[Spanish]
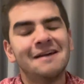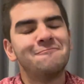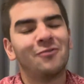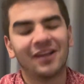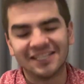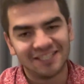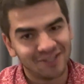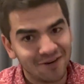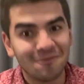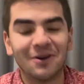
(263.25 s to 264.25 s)
porque si
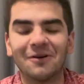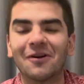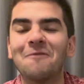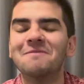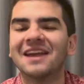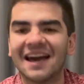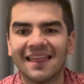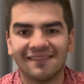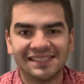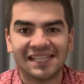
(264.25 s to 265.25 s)
no, bueno,
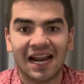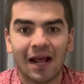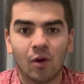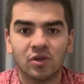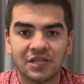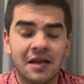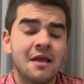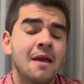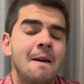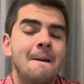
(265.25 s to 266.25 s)
complicada va a estar la cosa.
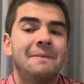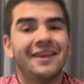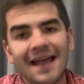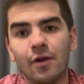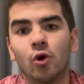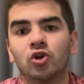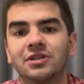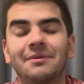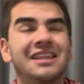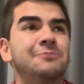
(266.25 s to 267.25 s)
Y ya luego,
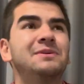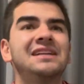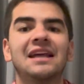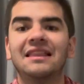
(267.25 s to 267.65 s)
Xavi, después de que